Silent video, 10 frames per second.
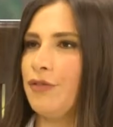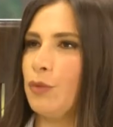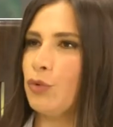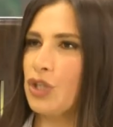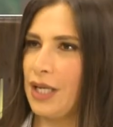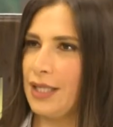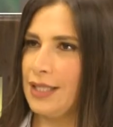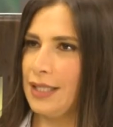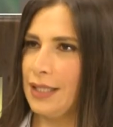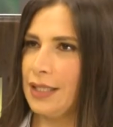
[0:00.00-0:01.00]

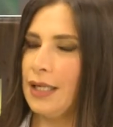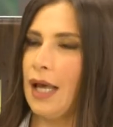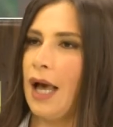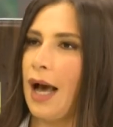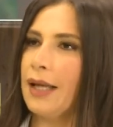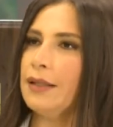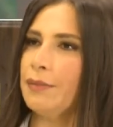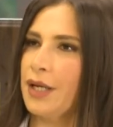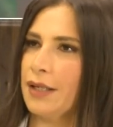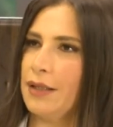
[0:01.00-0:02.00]
المشاهدين عن
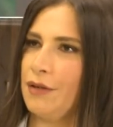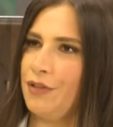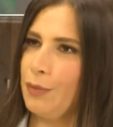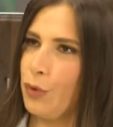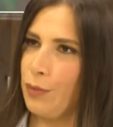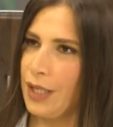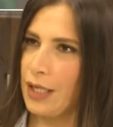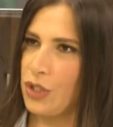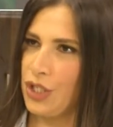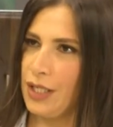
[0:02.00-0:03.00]
مرض
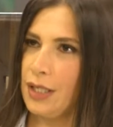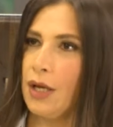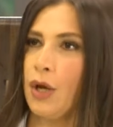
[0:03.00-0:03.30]
الفيبروميالجي